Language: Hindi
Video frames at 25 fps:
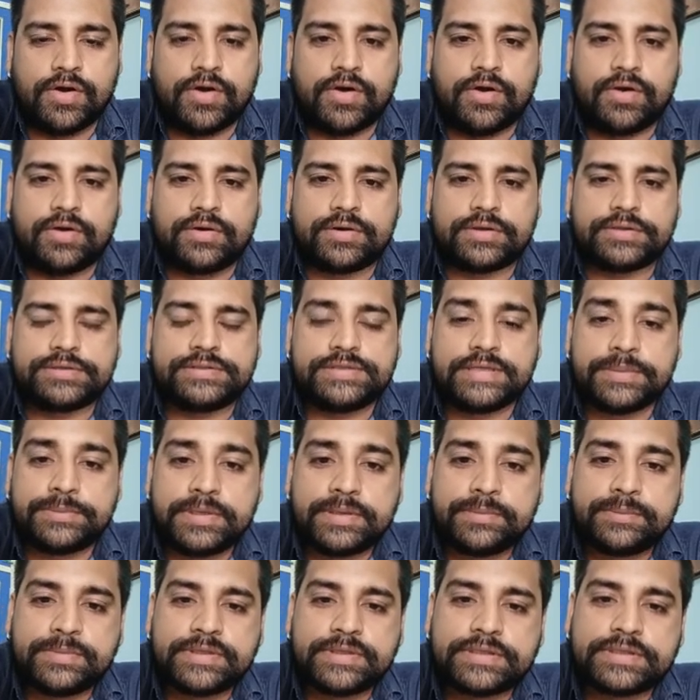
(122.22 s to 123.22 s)
और जे
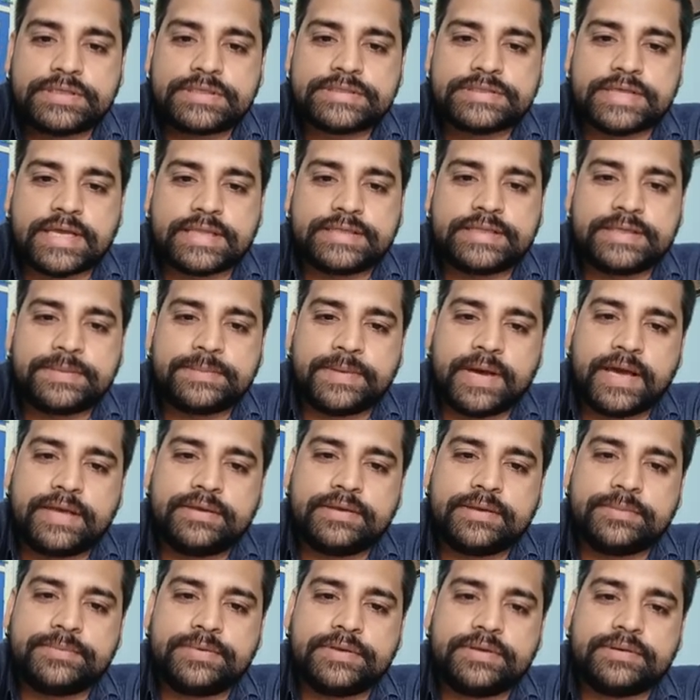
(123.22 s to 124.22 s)
भी मित्र साथी
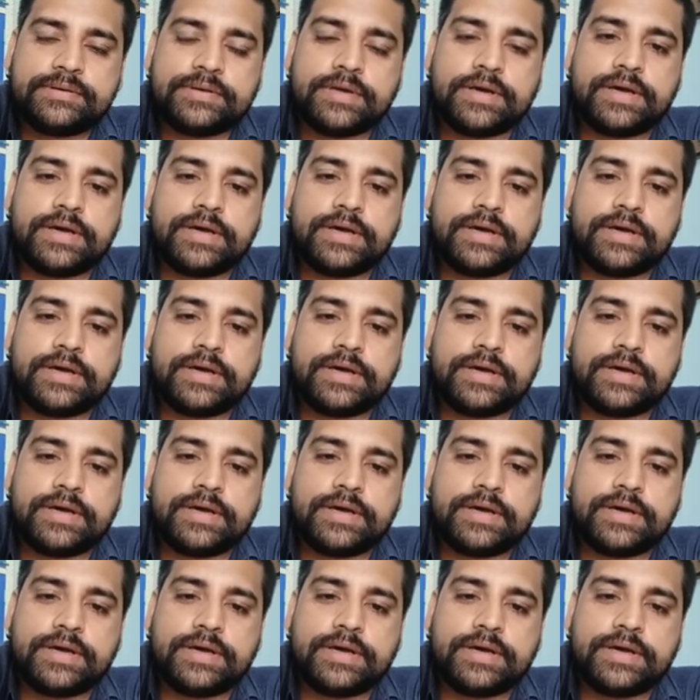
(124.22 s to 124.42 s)
भाई अभी